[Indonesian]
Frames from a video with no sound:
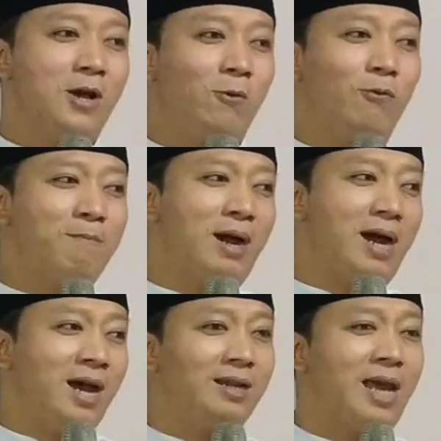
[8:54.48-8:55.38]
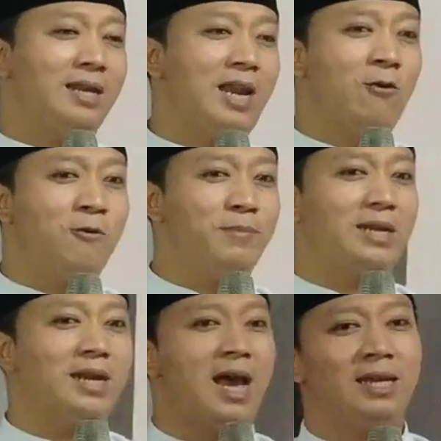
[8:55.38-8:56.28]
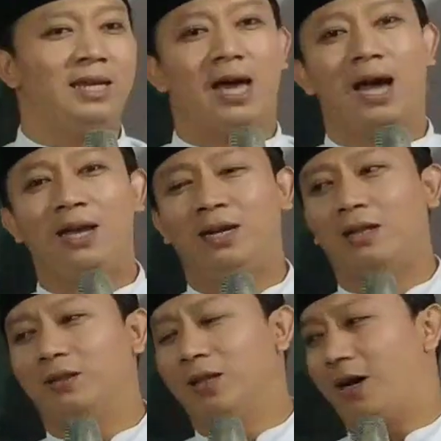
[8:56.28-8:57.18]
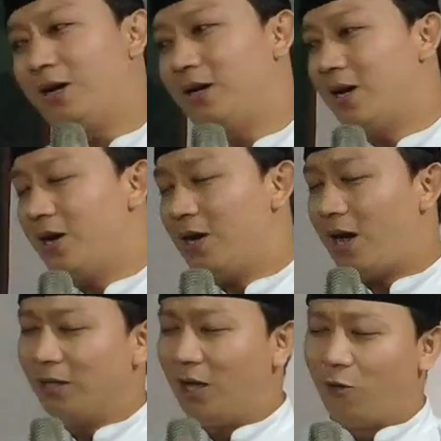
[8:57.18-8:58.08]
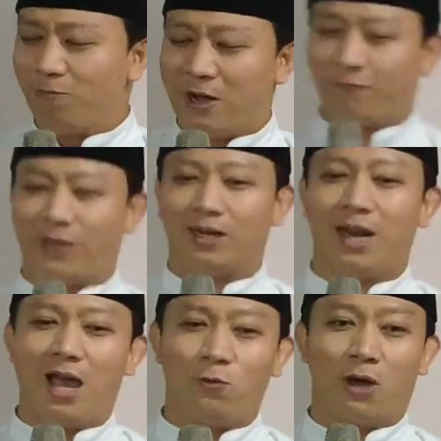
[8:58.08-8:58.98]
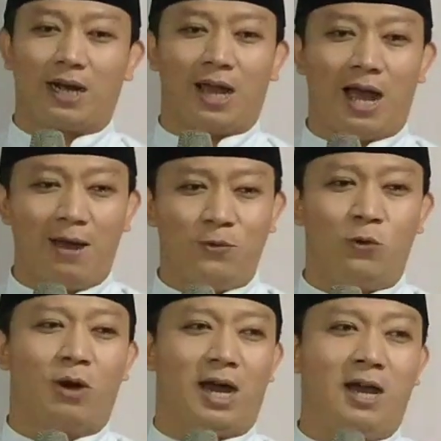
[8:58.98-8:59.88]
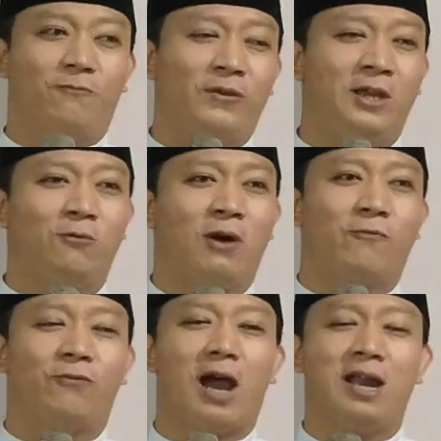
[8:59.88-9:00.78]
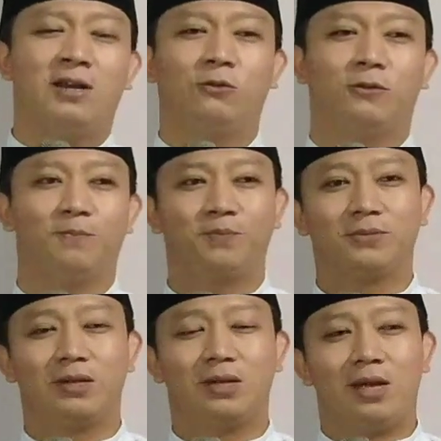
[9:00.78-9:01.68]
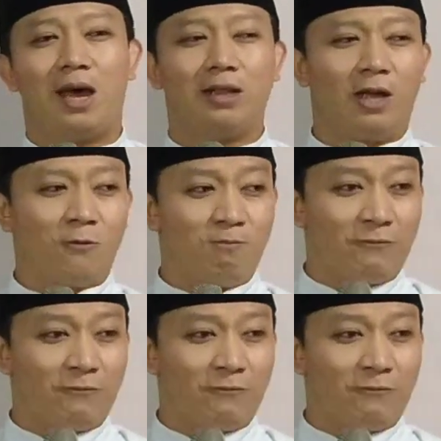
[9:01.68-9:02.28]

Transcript: wa mahallallahu min la ilaha illallah Allahumma firlahu warhamhu wa'afihi wa fu'anhu. Allahumma